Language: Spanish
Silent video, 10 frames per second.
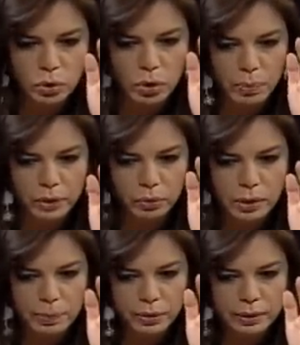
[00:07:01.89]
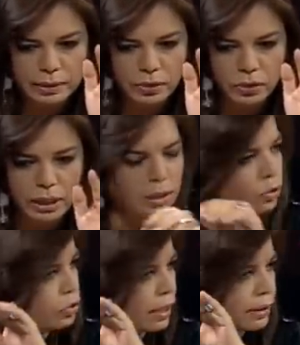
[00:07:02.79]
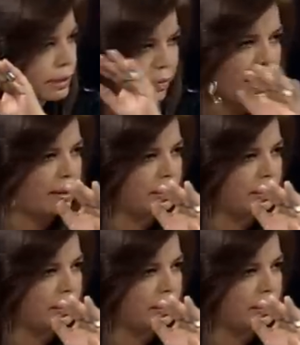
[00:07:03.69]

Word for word: solo muerto en una protesta social y usted se va.